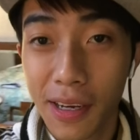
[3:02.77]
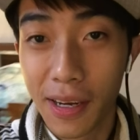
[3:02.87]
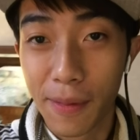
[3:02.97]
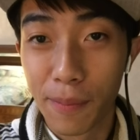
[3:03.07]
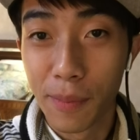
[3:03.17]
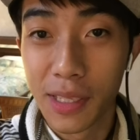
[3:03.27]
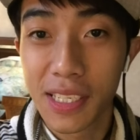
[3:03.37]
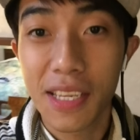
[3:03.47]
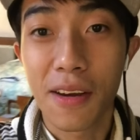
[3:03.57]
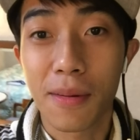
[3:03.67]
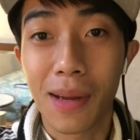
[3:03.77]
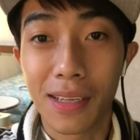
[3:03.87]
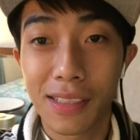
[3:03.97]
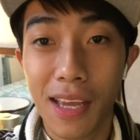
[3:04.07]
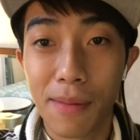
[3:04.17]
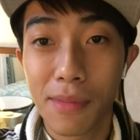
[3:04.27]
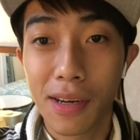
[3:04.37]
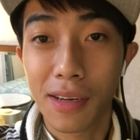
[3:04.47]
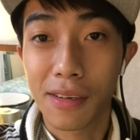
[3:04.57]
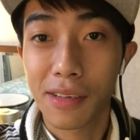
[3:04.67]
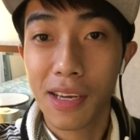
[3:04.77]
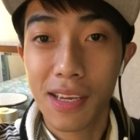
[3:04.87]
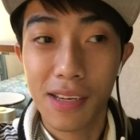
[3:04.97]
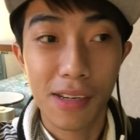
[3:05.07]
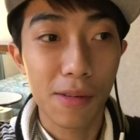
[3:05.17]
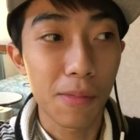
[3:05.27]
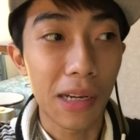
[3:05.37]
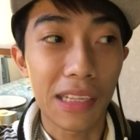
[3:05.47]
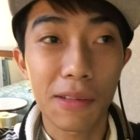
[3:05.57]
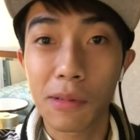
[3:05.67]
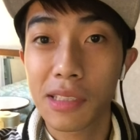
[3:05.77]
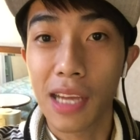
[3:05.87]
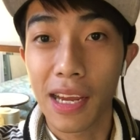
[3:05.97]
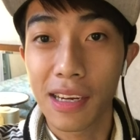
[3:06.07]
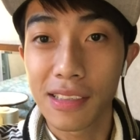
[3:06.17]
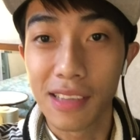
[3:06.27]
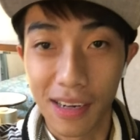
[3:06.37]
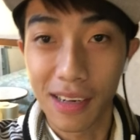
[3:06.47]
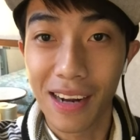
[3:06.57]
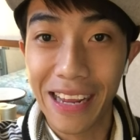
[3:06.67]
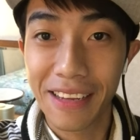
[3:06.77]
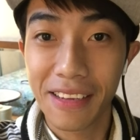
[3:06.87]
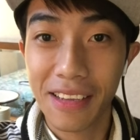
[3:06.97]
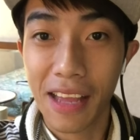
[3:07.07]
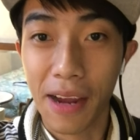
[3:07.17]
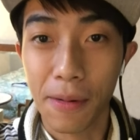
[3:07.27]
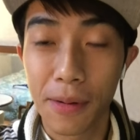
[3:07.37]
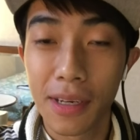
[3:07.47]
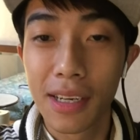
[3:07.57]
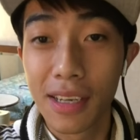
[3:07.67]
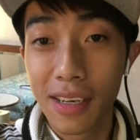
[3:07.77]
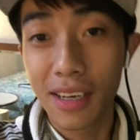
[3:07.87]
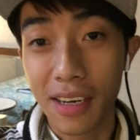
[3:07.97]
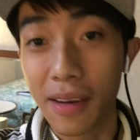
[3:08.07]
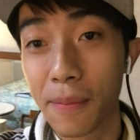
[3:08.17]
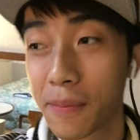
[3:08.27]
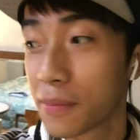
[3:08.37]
à, mình sẽ cho các bạn xem ờ, cái khung cảnh của khách sạn ở Nhật ở đây như thế nào à,